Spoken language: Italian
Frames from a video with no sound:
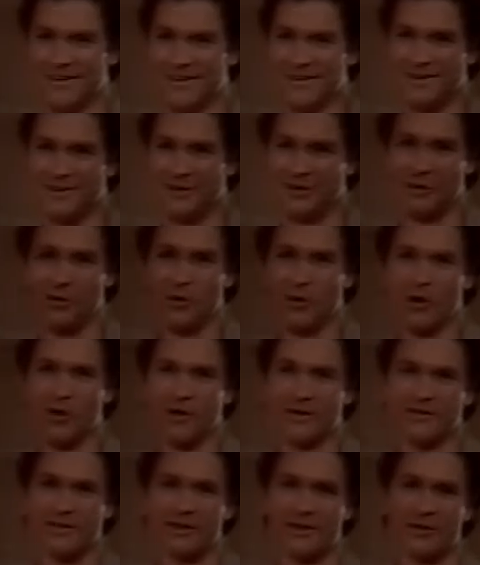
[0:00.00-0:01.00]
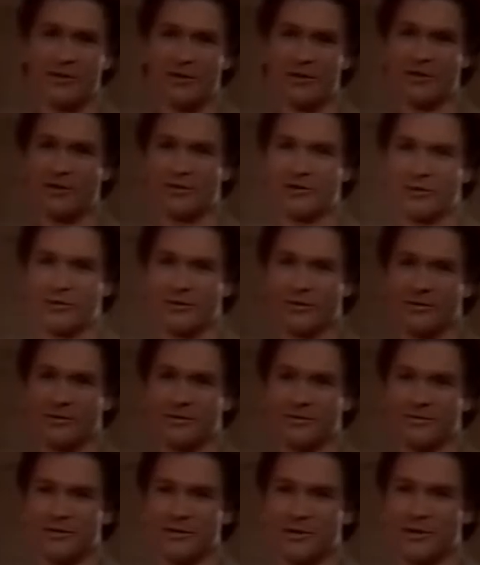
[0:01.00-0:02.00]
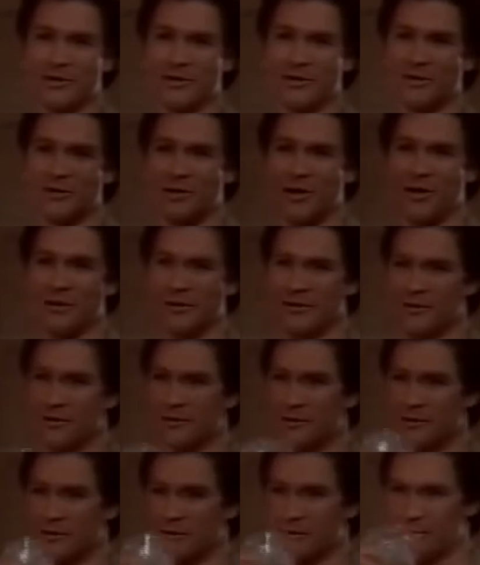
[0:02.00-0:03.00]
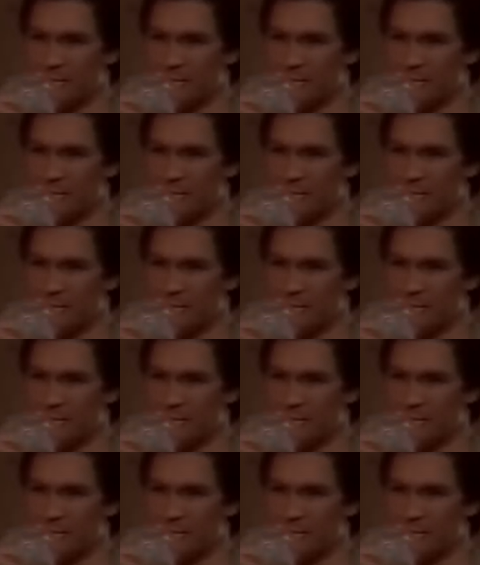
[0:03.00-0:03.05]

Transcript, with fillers: Anche tu lavori per la televisione, eppure sei attraente.